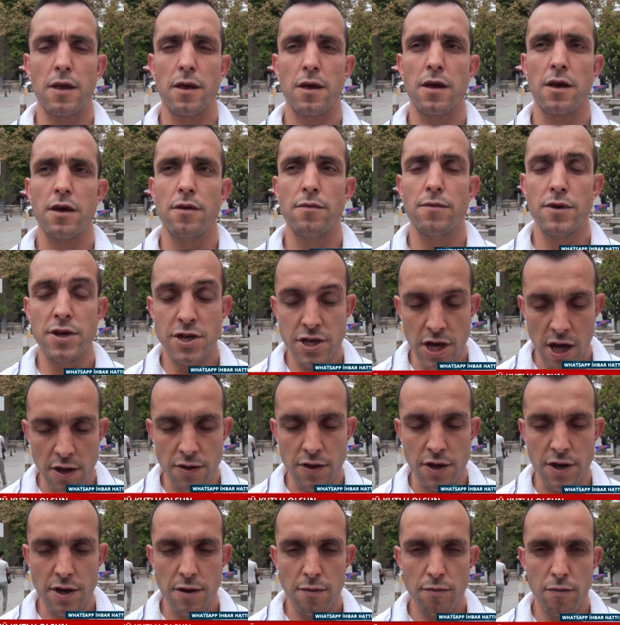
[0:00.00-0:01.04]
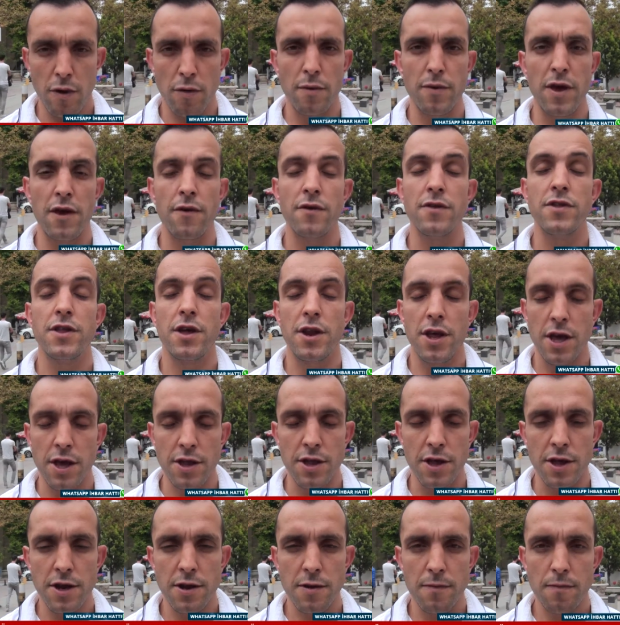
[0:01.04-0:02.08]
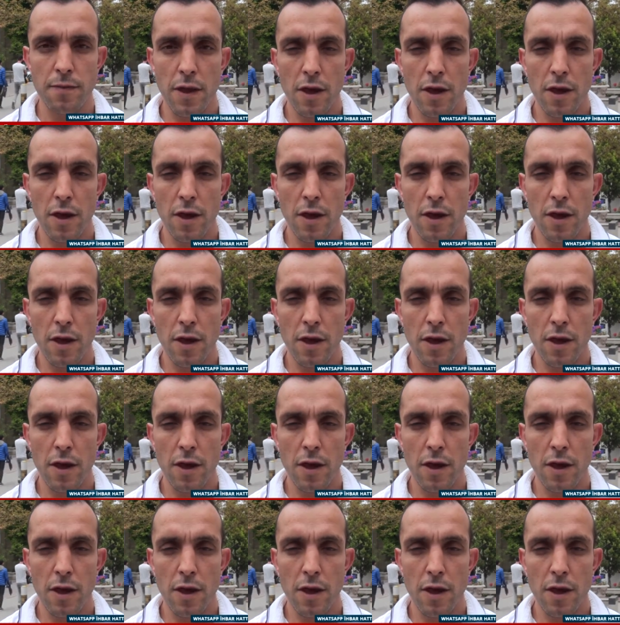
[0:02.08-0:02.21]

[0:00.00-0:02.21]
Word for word: e, bir candır. Baba benim direğidir.